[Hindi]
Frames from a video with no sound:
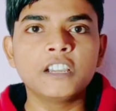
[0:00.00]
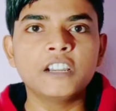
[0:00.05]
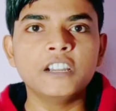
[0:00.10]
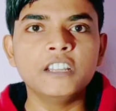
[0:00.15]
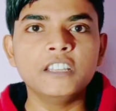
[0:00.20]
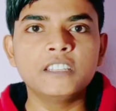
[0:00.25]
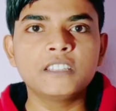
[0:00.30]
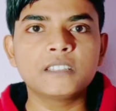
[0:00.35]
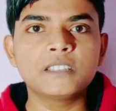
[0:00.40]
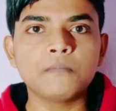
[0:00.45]

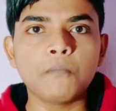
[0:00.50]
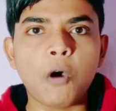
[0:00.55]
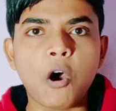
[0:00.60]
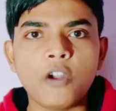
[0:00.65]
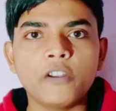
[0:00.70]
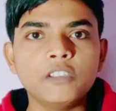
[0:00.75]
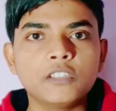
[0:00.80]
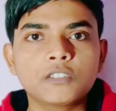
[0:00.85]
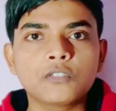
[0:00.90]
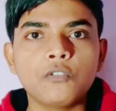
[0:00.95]
क्रिस
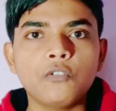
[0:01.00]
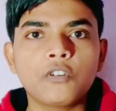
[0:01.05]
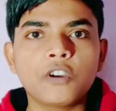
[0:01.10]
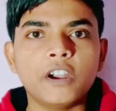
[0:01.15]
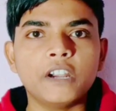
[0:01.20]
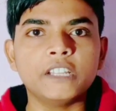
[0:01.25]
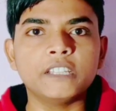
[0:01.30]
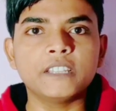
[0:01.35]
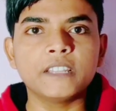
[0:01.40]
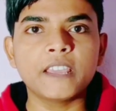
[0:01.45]
मॉरिस को
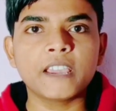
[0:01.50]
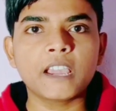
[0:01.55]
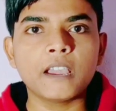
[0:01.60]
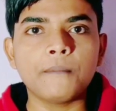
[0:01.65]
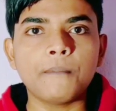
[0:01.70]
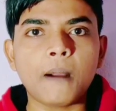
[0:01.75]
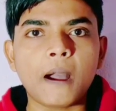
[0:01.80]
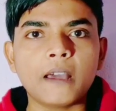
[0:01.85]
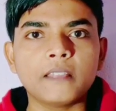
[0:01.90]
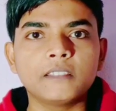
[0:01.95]
खरीदने
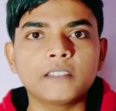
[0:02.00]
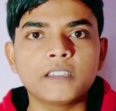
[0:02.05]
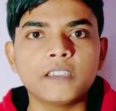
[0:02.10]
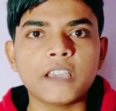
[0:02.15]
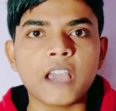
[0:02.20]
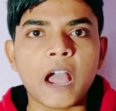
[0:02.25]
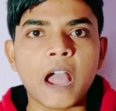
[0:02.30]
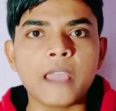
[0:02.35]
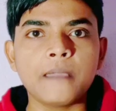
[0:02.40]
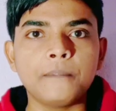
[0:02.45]
के बाद
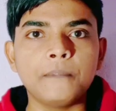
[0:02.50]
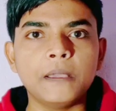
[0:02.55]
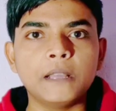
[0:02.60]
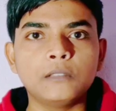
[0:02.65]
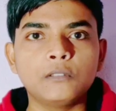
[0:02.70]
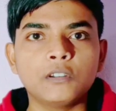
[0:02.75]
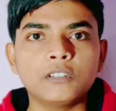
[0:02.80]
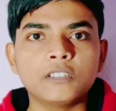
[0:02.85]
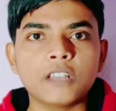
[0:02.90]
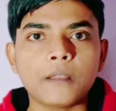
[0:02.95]
क्या
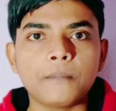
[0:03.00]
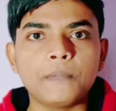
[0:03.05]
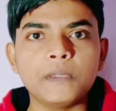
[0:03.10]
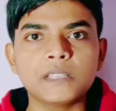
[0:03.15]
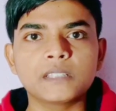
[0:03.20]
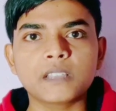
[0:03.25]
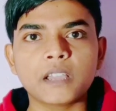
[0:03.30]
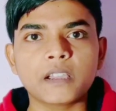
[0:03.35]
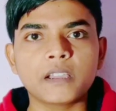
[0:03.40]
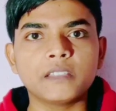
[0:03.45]
आईपीएल
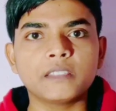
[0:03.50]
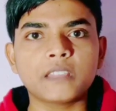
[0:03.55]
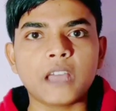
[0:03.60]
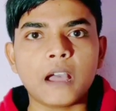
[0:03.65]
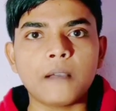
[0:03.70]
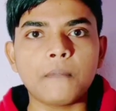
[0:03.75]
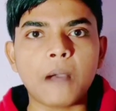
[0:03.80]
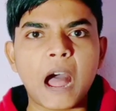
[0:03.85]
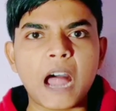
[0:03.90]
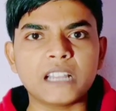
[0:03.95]
2020 का
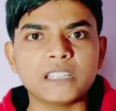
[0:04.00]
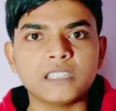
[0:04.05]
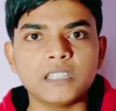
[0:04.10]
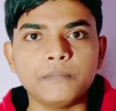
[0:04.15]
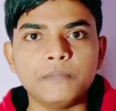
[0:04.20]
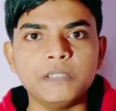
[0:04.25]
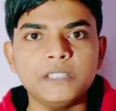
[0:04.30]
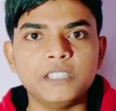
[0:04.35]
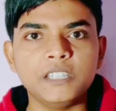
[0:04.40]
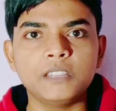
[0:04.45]
किताब
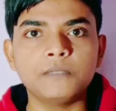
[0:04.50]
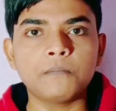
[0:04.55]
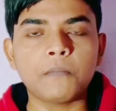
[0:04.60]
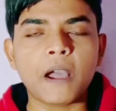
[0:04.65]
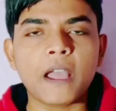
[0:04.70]
आरसीबी जीत